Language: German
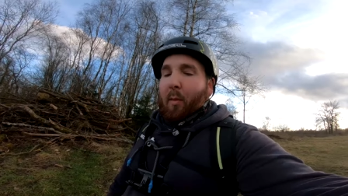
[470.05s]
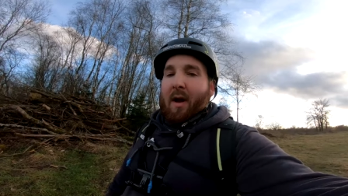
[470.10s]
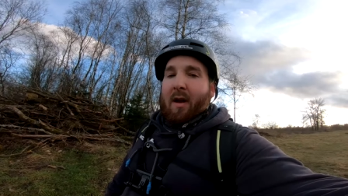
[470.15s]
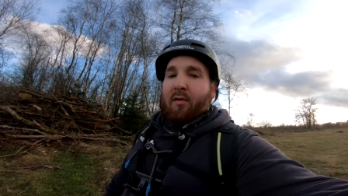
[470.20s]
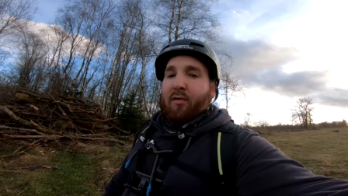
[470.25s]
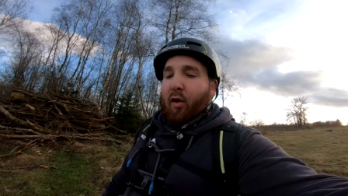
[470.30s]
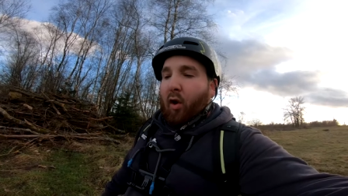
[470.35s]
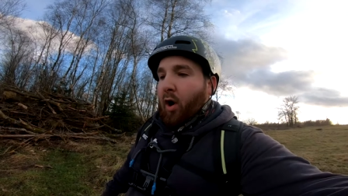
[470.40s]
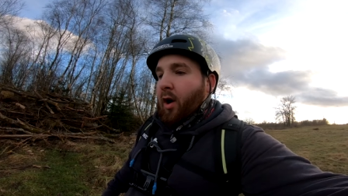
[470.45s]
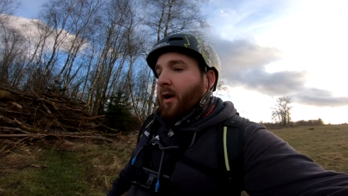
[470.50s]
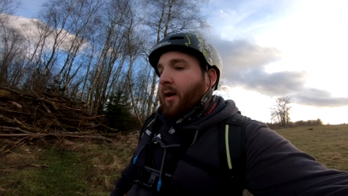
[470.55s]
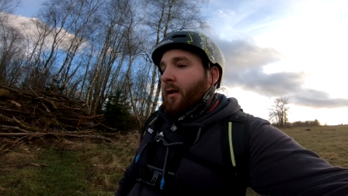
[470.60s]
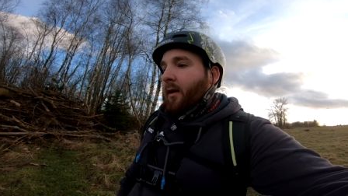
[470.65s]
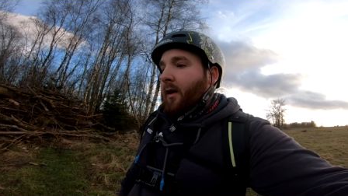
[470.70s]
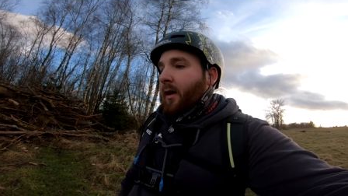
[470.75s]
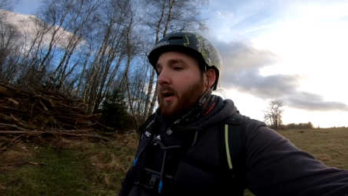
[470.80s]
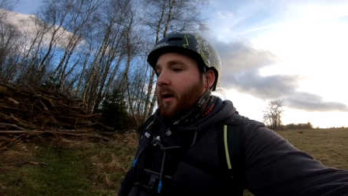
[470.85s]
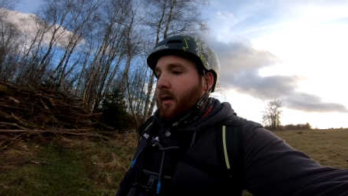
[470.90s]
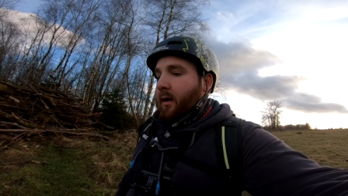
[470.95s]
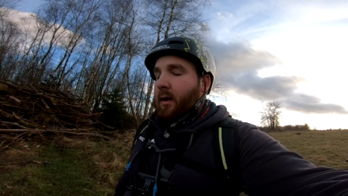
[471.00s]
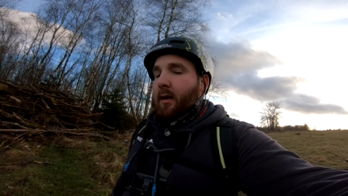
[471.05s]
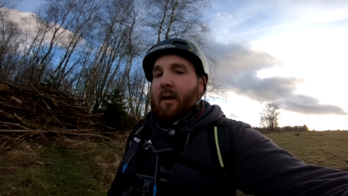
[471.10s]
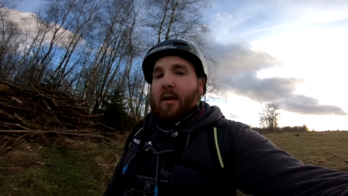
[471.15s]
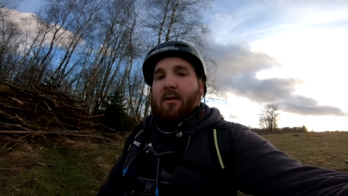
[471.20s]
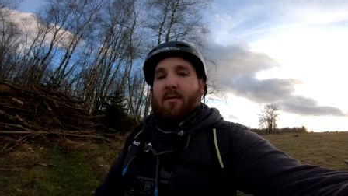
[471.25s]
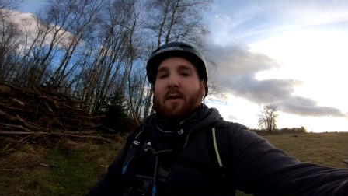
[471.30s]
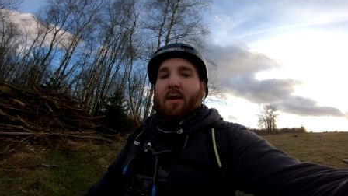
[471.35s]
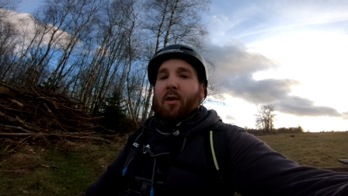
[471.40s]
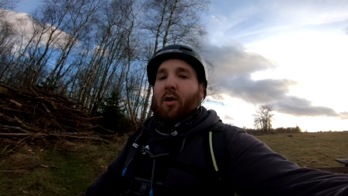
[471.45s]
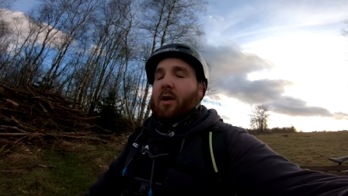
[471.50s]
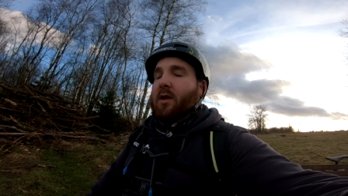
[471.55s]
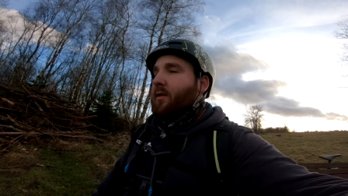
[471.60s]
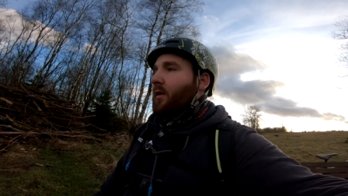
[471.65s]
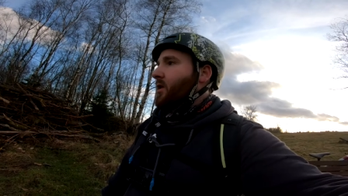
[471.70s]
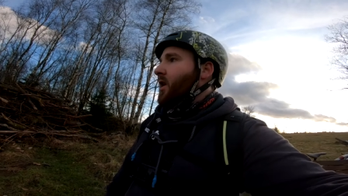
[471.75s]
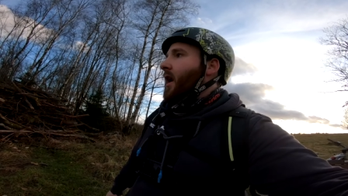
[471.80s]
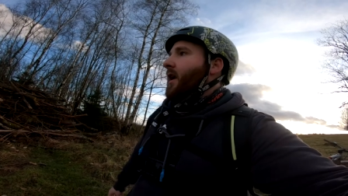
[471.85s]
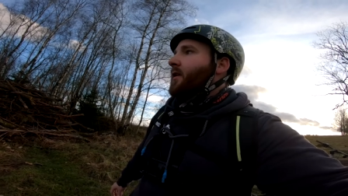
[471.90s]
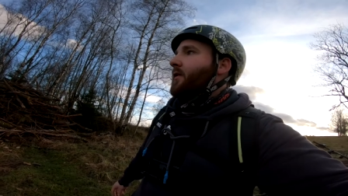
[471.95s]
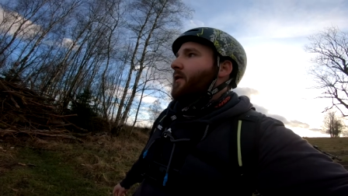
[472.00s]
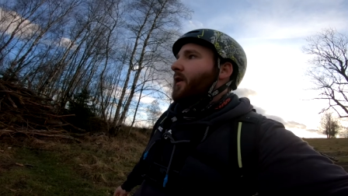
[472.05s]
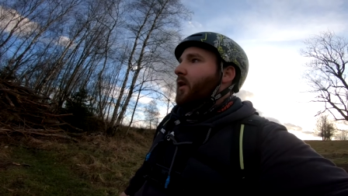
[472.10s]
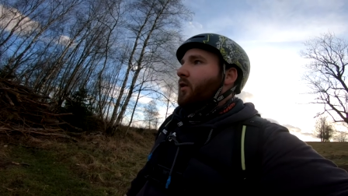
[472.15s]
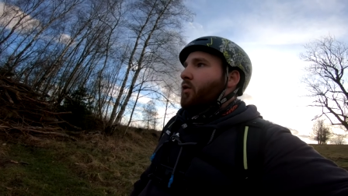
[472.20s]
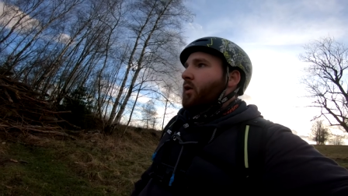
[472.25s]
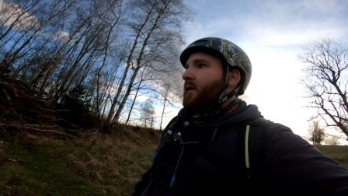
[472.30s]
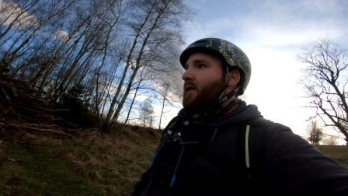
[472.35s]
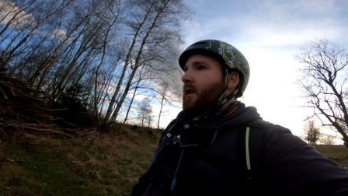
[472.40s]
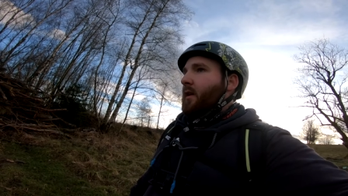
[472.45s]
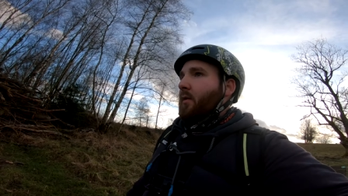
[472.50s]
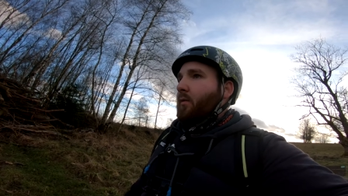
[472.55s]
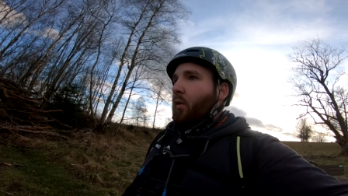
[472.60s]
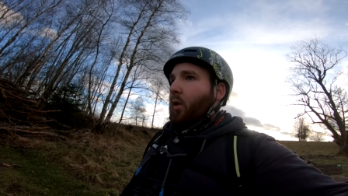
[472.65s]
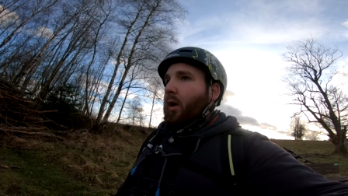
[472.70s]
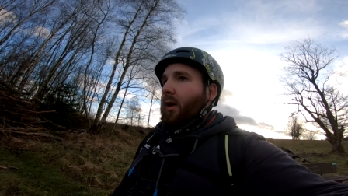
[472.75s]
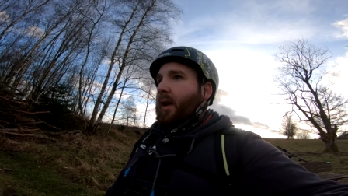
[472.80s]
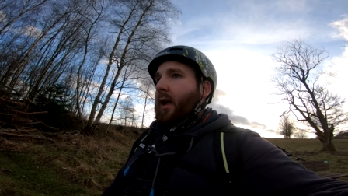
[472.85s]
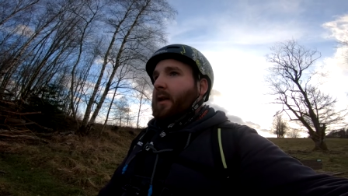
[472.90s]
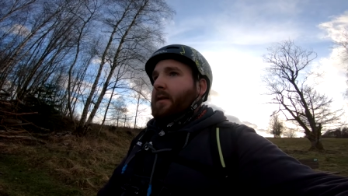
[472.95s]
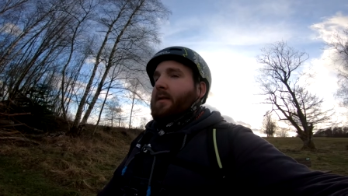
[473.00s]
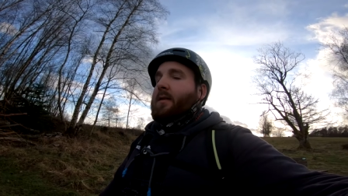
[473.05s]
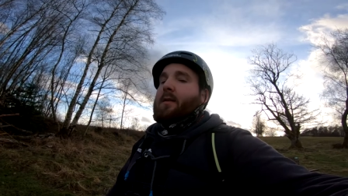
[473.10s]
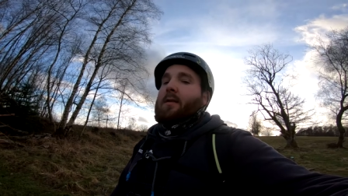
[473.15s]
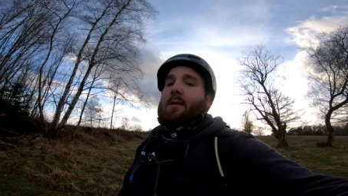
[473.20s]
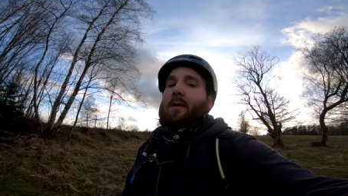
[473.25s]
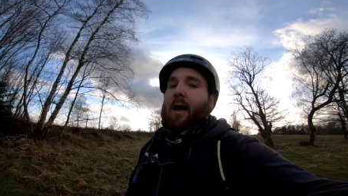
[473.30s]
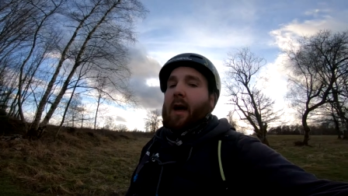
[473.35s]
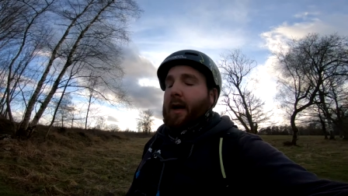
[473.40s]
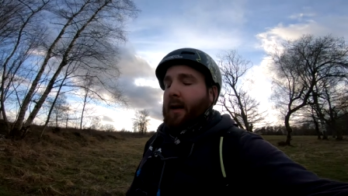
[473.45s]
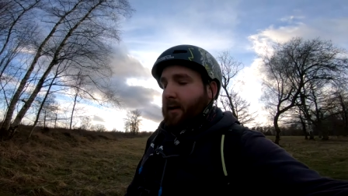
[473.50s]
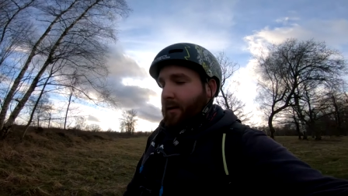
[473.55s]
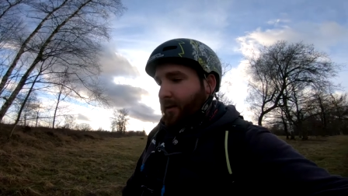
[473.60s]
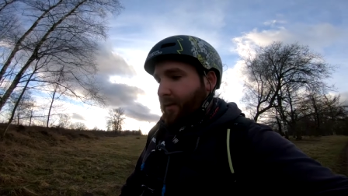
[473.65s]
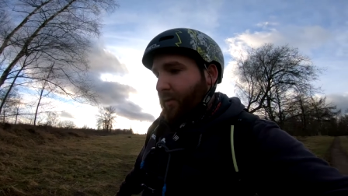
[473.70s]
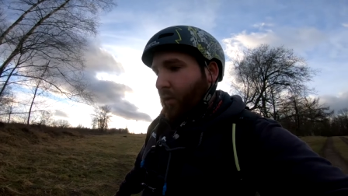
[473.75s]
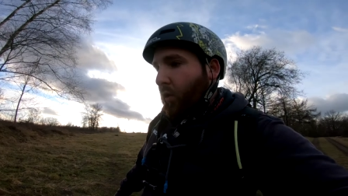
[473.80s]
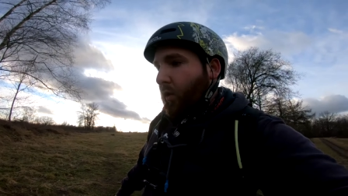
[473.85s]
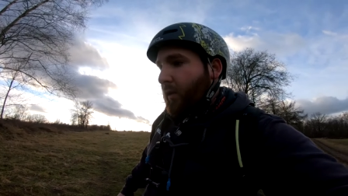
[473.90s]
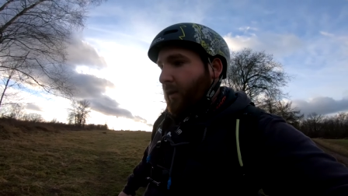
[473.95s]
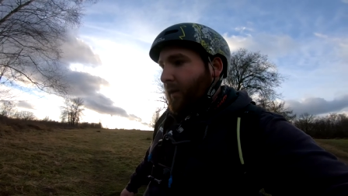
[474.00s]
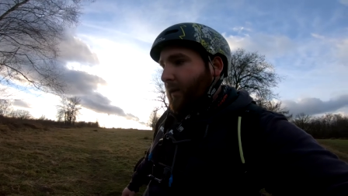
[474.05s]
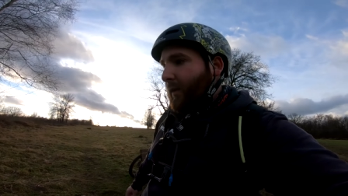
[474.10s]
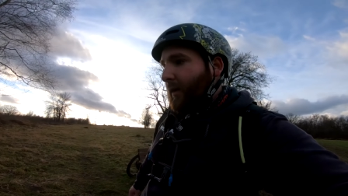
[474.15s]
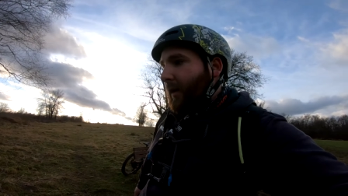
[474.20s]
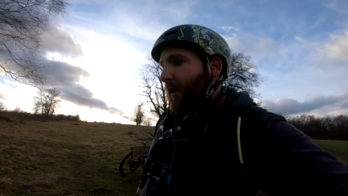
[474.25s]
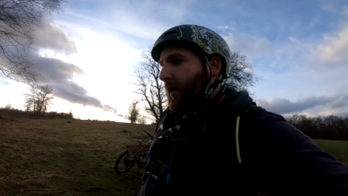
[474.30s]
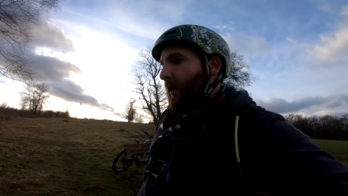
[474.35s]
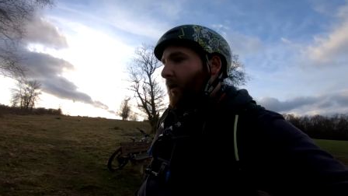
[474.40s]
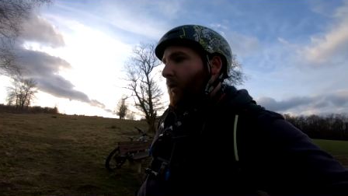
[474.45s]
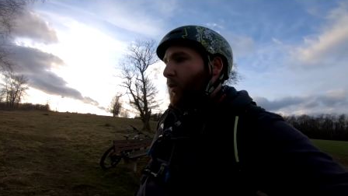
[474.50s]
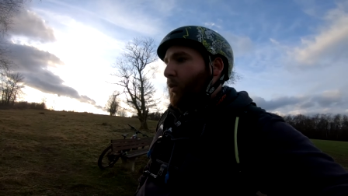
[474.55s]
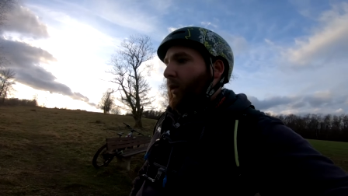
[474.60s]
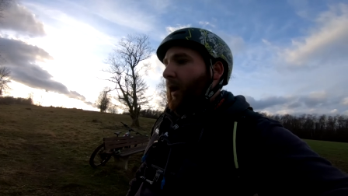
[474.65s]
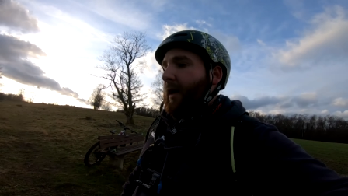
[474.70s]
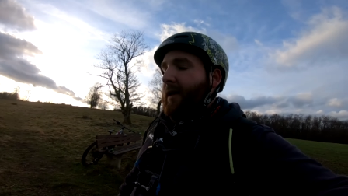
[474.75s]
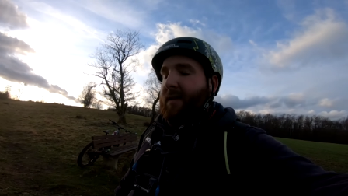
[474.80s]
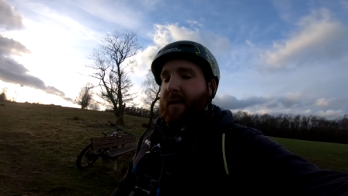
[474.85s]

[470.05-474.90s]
So meine Freunde, das Video ist wahrscheinlich wieder kürzer geworden, als es eigentlich sollte oder